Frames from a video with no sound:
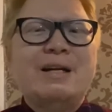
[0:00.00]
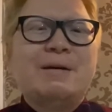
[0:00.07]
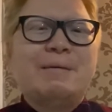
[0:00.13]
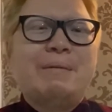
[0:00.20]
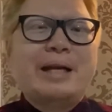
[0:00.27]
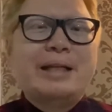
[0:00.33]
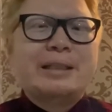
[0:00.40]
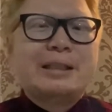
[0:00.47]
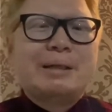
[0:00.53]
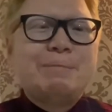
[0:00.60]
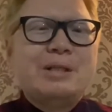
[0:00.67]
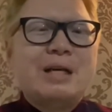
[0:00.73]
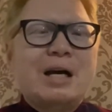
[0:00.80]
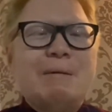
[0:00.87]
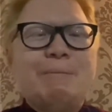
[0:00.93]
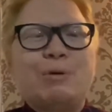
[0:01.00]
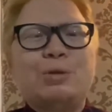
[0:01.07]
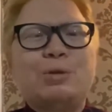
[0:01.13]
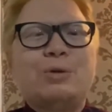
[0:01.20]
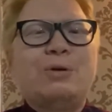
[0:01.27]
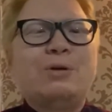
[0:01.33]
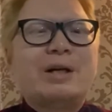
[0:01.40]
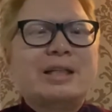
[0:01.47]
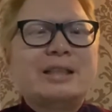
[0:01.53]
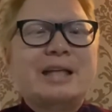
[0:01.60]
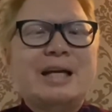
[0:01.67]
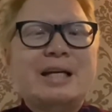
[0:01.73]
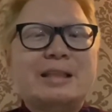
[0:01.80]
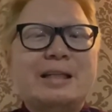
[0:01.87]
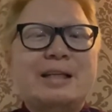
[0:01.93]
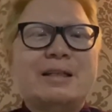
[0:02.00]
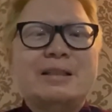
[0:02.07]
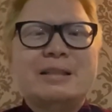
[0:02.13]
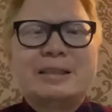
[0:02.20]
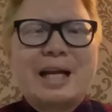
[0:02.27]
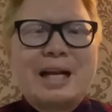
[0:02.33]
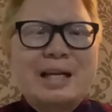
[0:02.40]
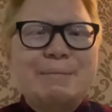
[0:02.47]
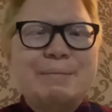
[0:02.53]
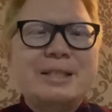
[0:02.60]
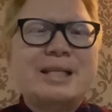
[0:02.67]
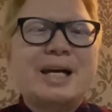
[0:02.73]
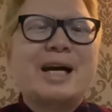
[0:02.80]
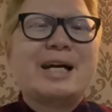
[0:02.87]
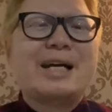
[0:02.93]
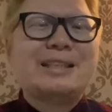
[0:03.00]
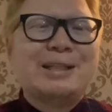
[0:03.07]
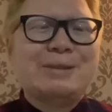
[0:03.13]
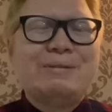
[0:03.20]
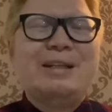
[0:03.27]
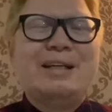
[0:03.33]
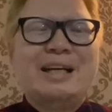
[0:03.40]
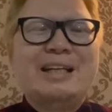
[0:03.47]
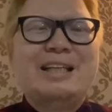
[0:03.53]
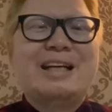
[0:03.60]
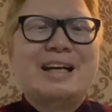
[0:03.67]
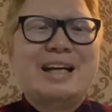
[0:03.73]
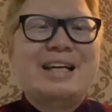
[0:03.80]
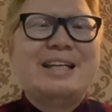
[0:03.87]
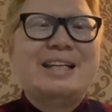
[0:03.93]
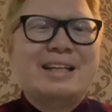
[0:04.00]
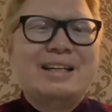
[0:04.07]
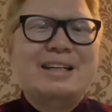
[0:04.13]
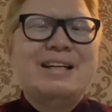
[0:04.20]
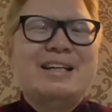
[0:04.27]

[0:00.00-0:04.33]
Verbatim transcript: mari tetap jaga protokol kesehatan, saling menjaga satu dengan yang lainnya.